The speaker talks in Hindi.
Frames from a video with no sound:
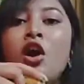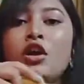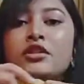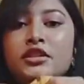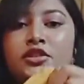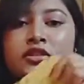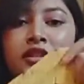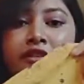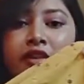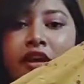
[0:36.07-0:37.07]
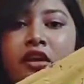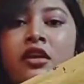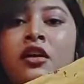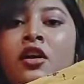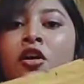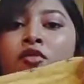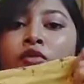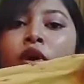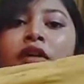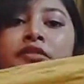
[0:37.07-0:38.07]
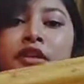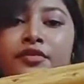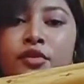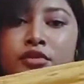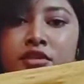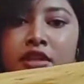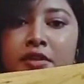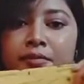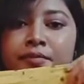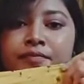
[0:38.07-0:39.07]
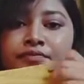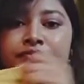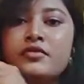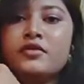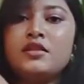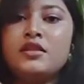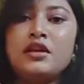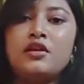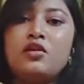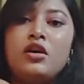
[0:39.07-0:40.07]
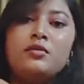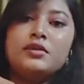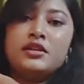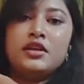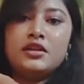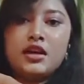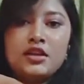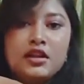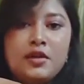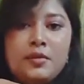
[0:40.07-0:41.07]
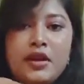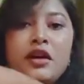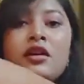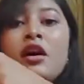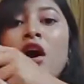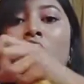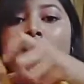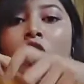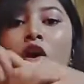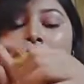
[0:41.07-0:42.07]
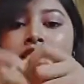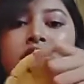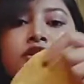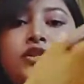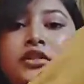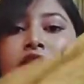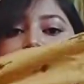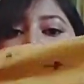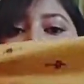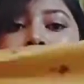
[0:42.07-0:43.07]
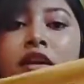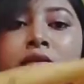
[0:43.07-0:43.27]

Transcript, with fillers: और इसका जो स्लीव है ना वो है थ्री फोर्थ स्लीव देख लो आप इतना लगा था है मेरा और इसका जो डिज़ाइन है